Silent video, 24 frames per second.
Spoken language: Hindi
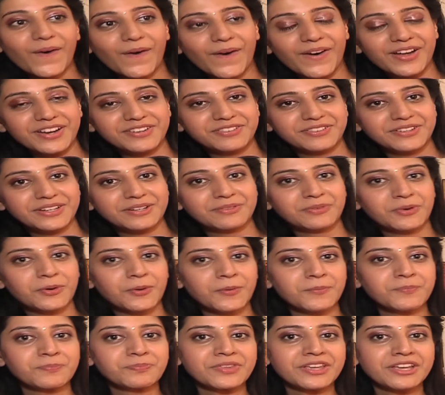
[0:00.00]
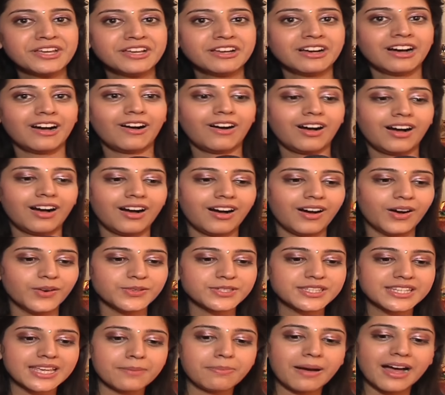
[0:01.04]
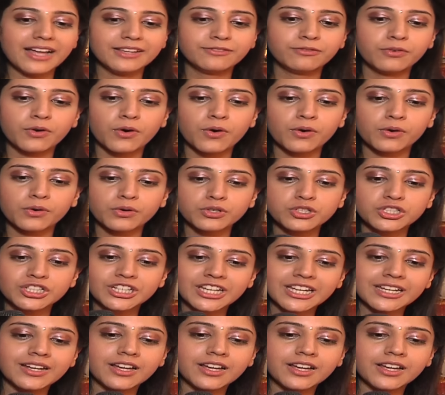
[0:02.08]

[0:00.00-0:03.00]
और फिर वो आ, उसके बाद वो कुछ